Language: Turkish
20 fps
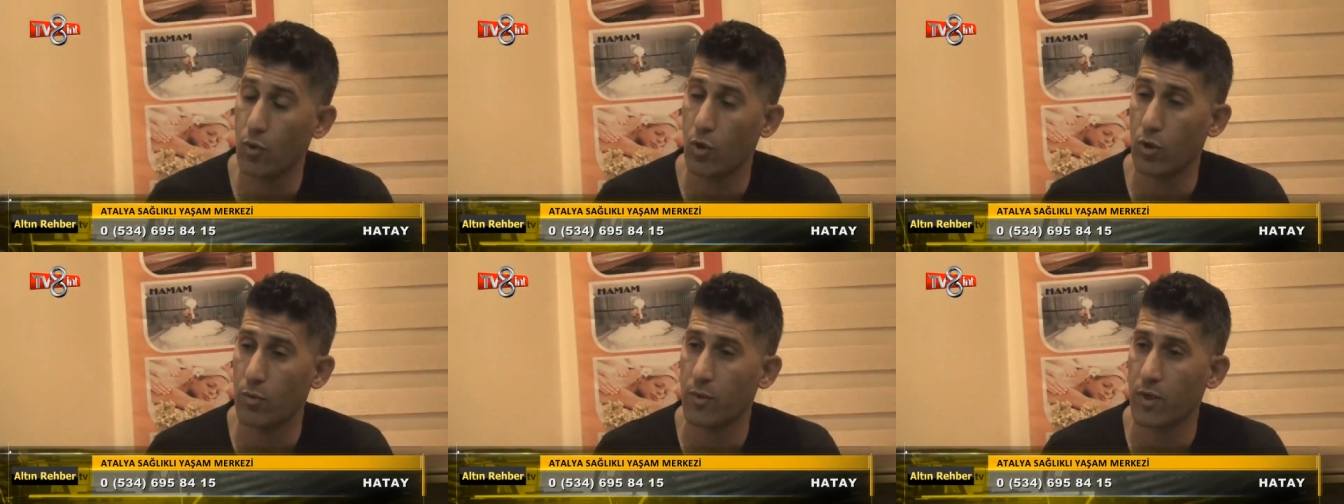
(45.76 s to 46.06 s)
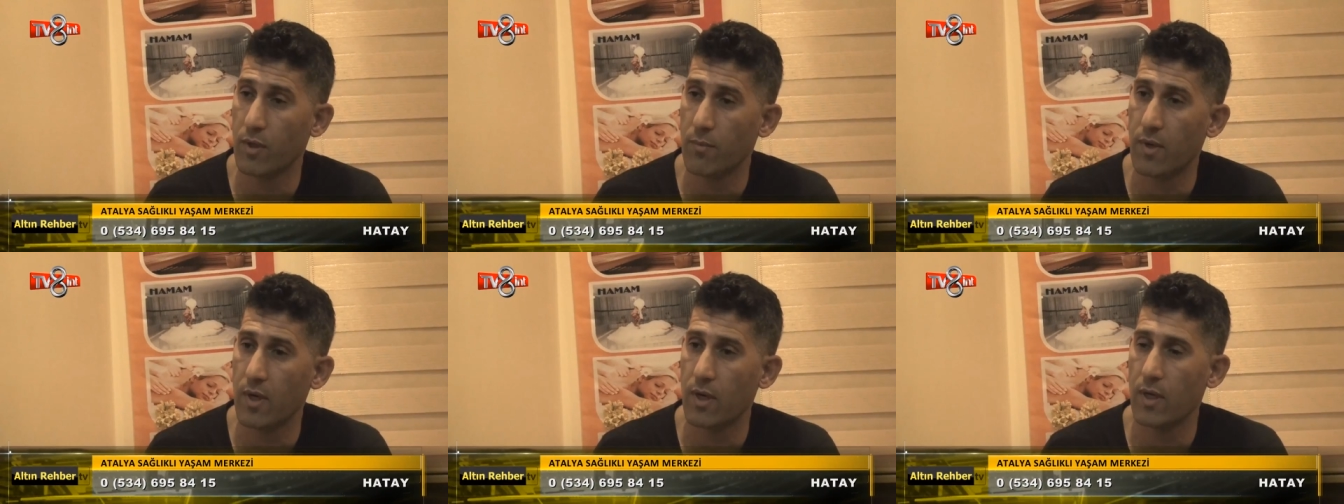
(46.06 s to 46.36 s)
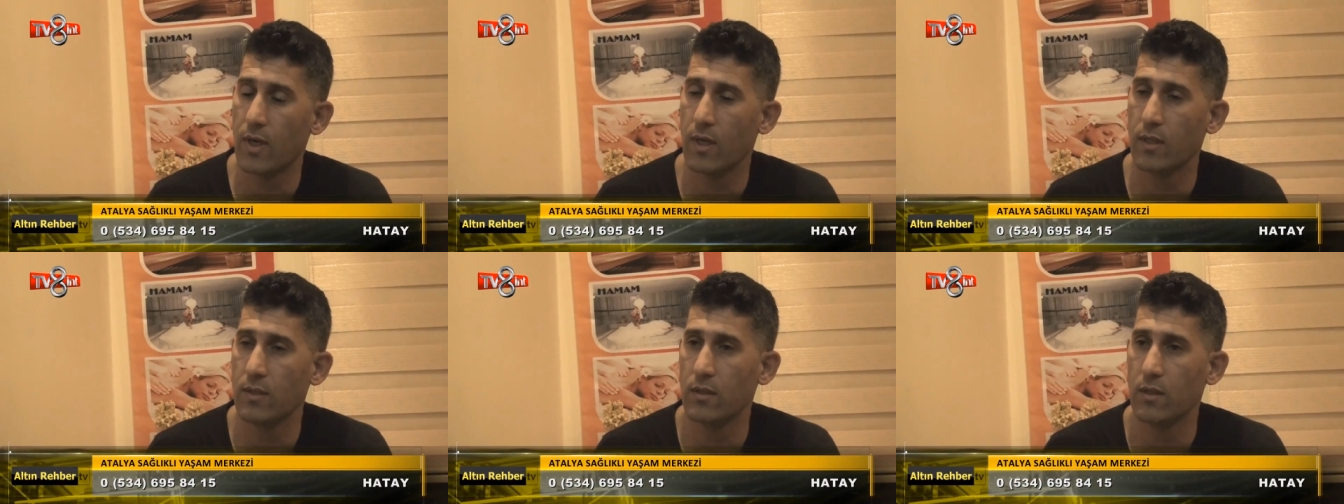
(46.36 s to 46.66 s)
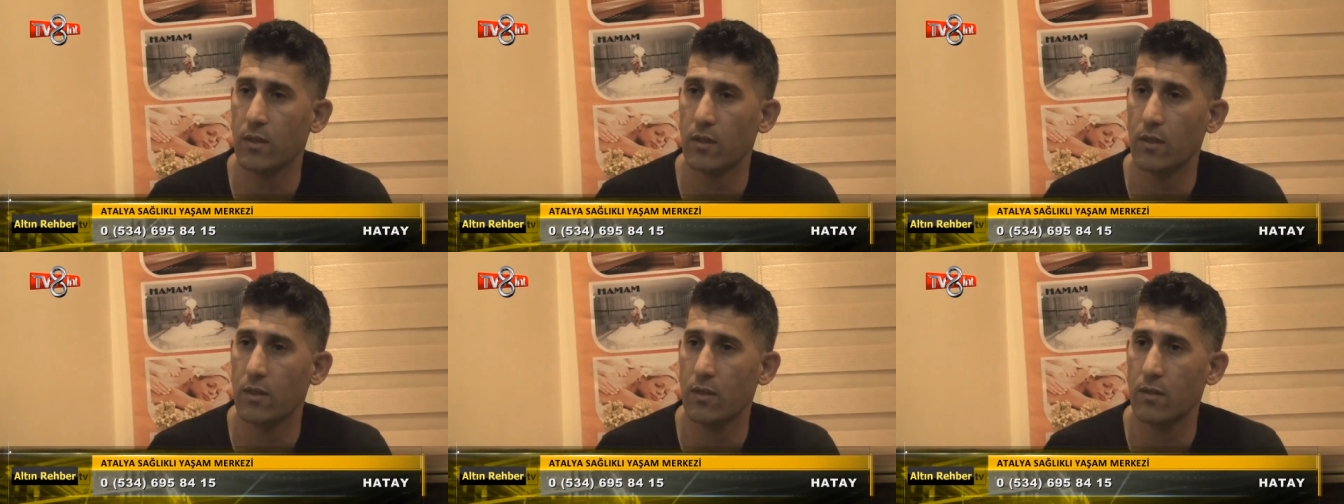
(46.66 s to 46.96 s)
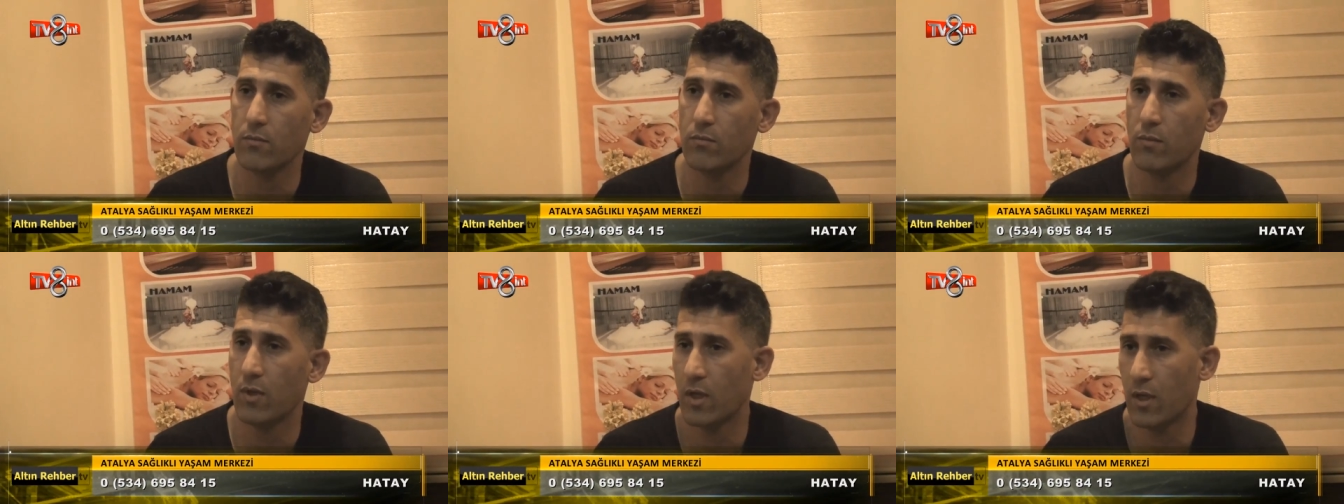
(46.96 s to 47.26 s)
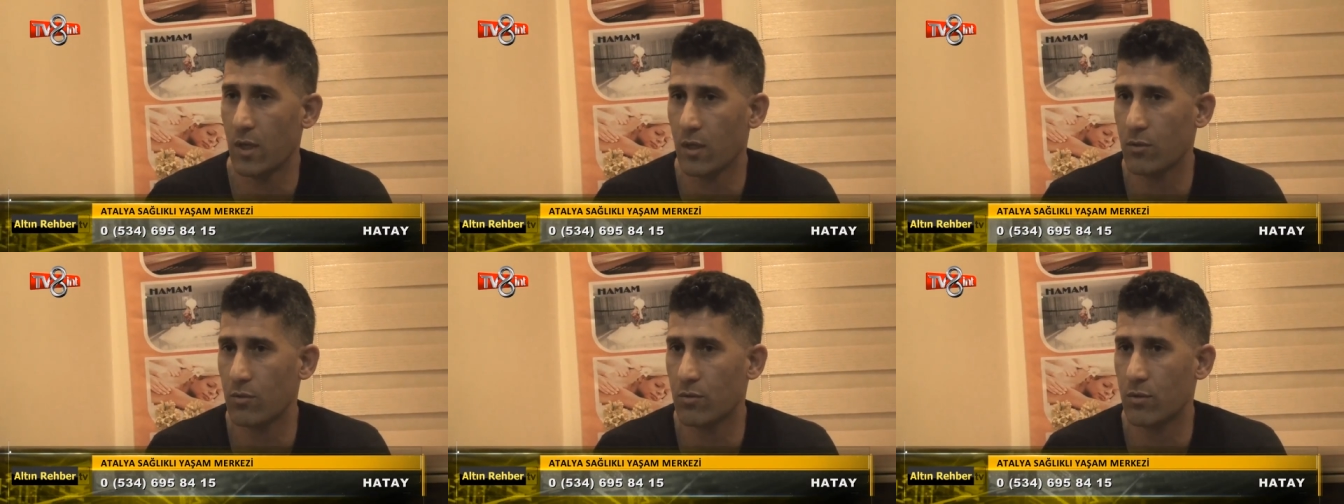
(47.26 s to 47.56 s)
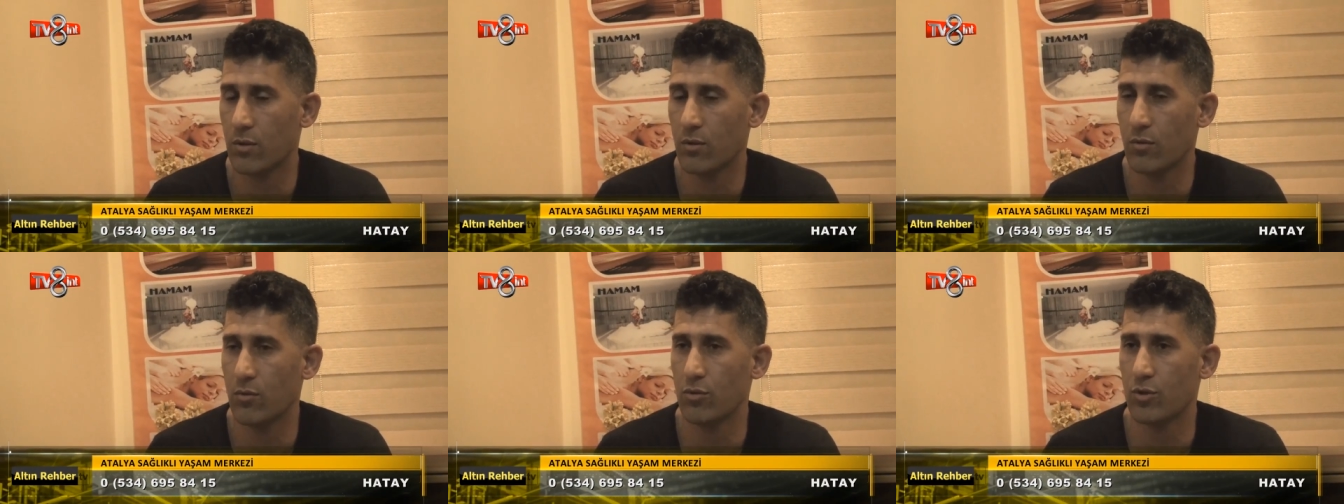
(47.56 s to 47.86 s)
bölümüne bakan
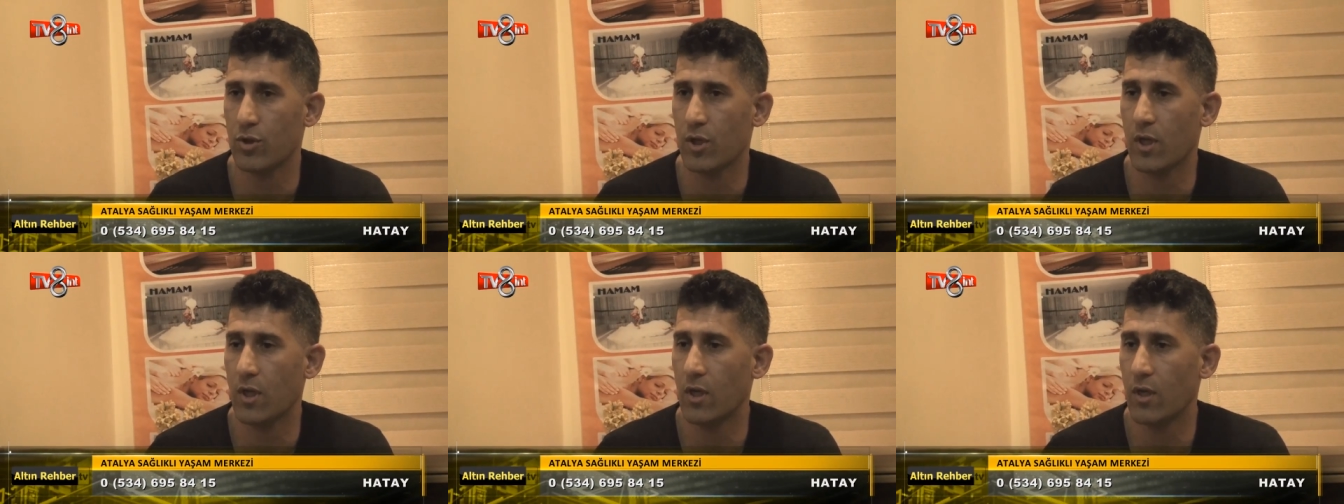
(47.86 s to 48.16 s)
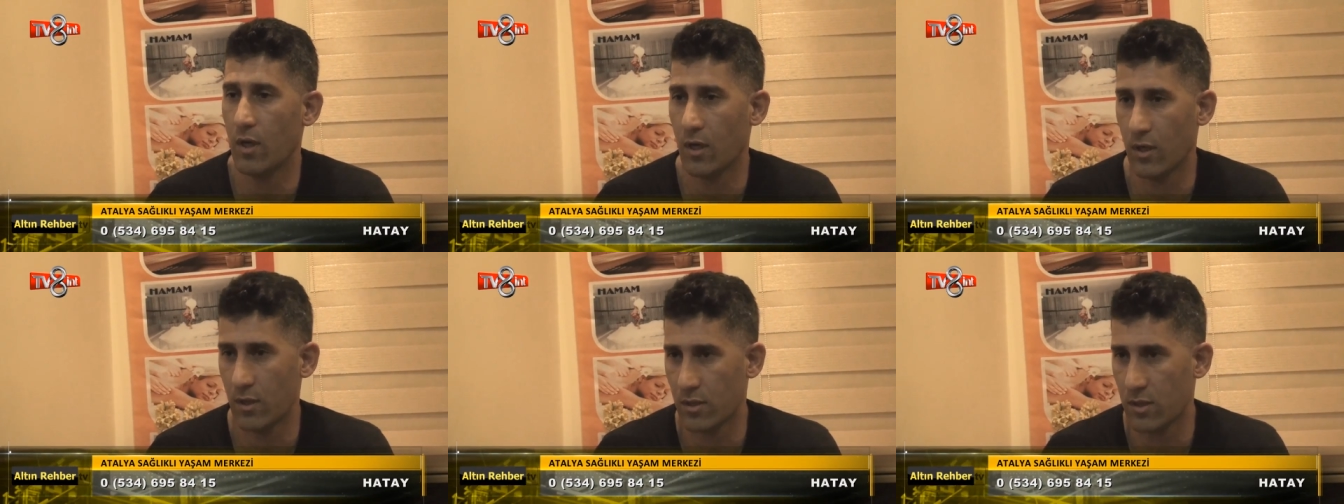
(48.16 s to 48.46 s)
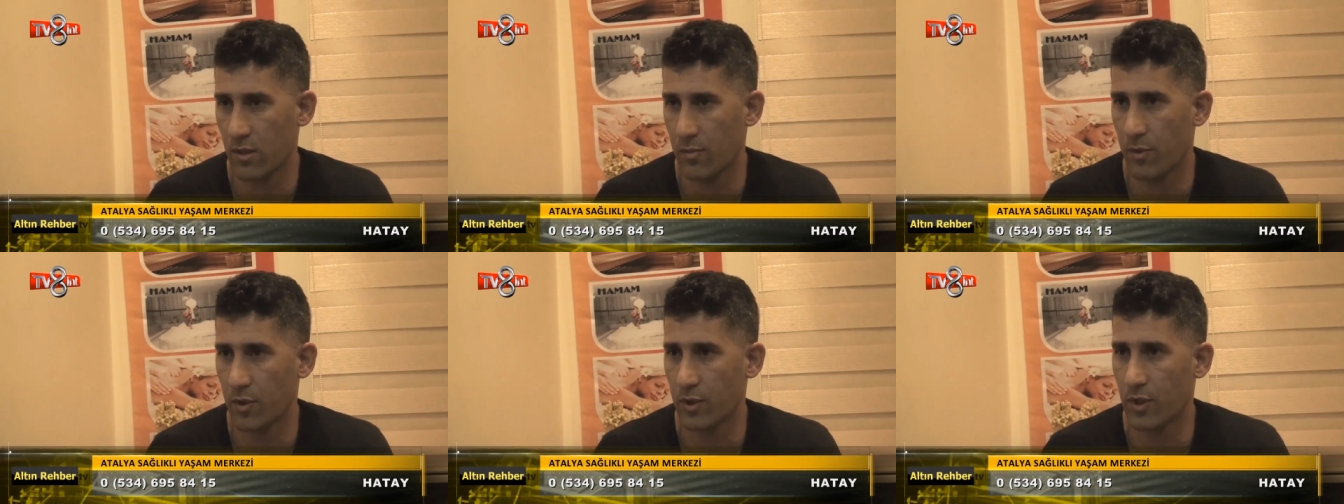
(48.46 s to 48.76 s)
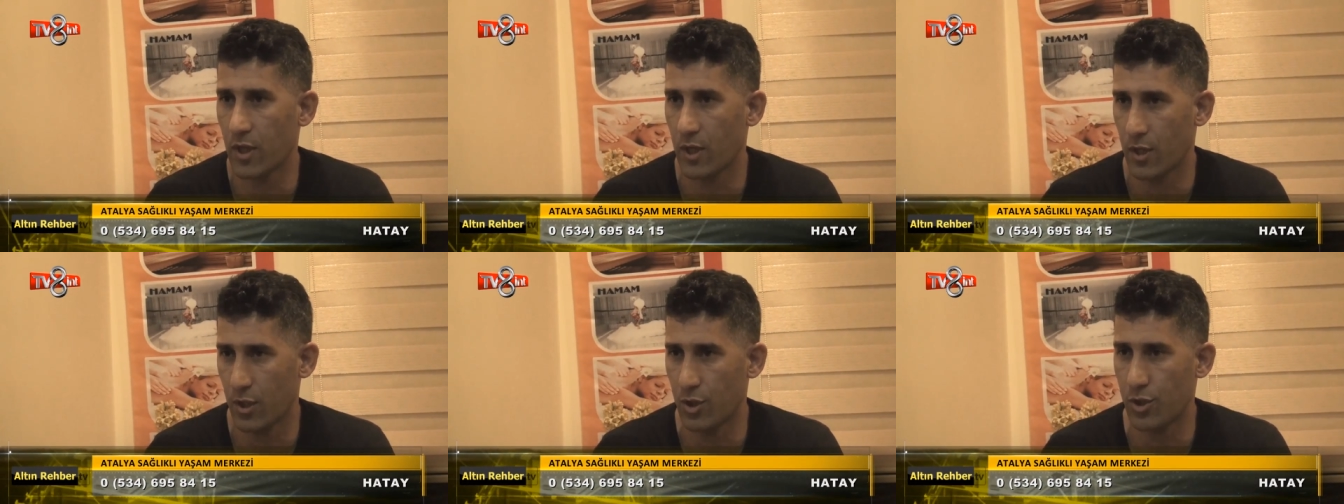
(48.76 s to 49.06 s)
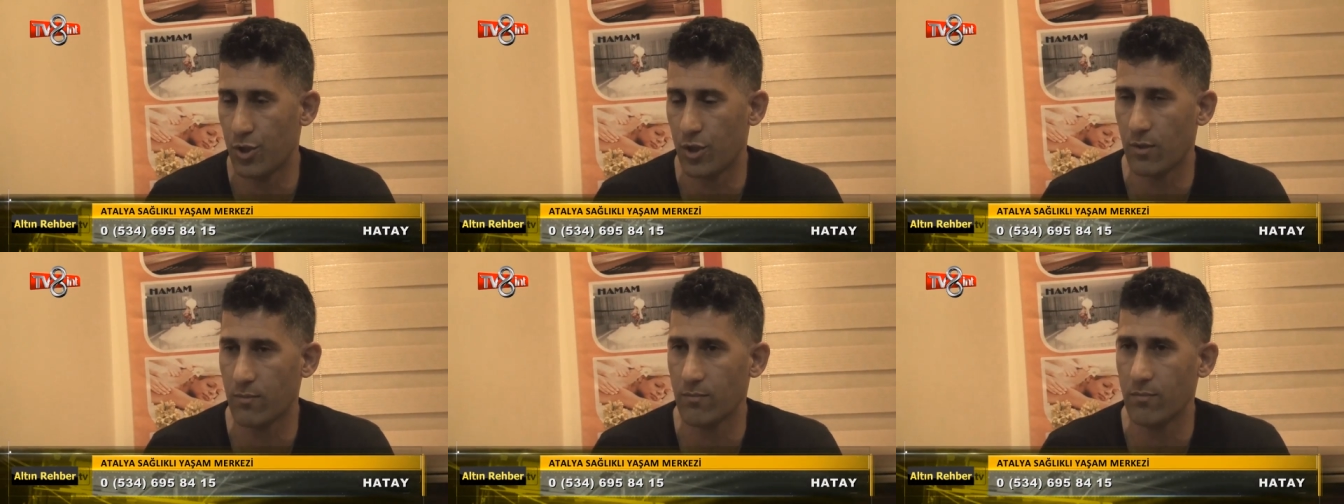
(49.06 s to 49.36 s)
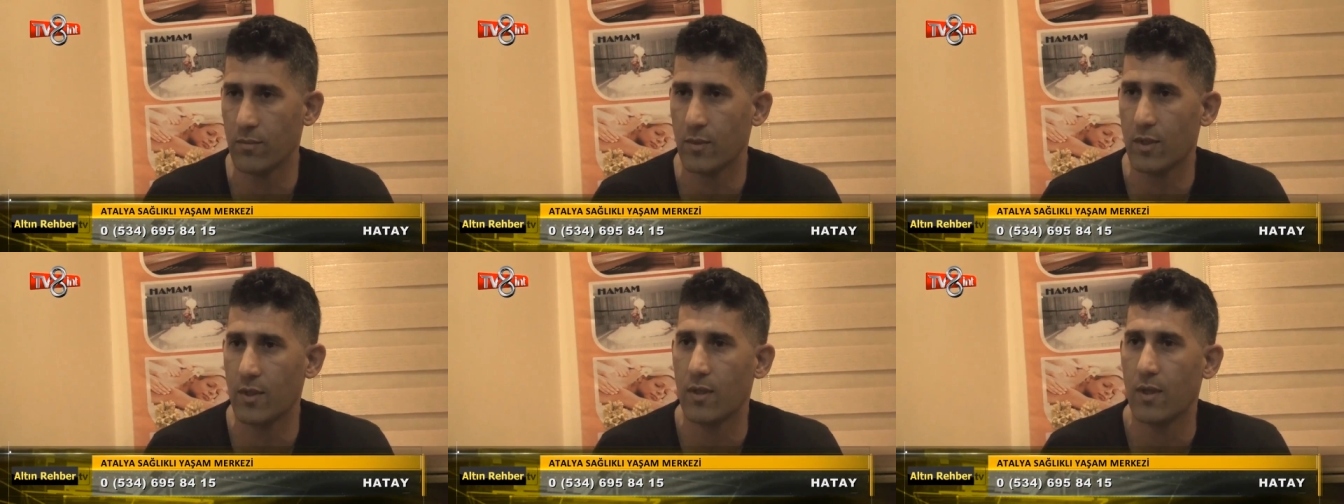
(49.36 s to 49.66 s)
Melat hoca aynı zamanda eşim